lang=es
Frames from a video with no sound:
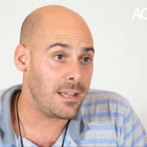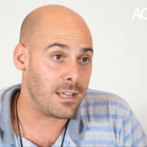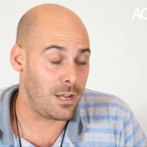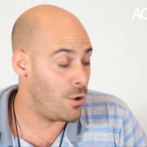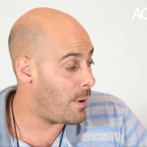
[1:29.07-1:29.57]

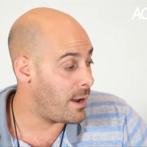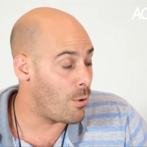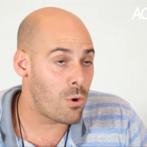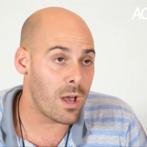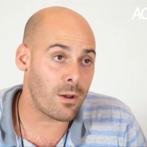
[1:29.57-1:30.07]
y los van a
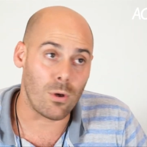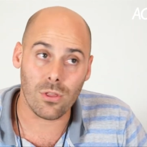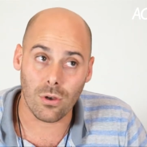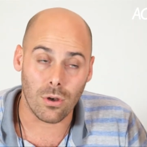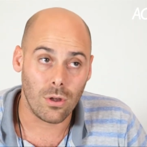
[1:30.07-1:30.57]
buscar
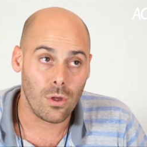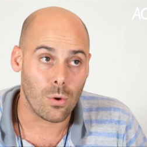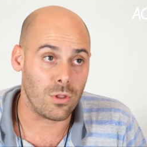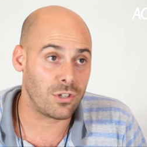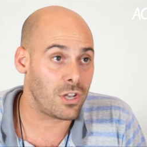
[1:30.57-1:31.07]
cuando,
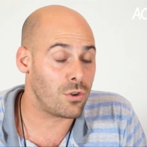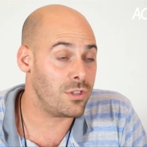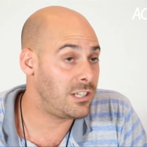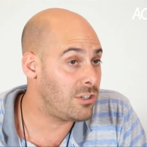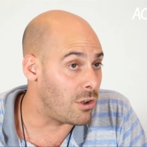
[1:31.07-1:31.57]
cuando se
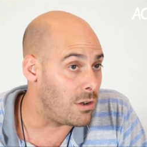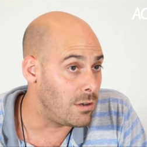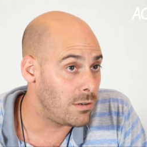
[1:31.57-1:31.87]
esconde el sol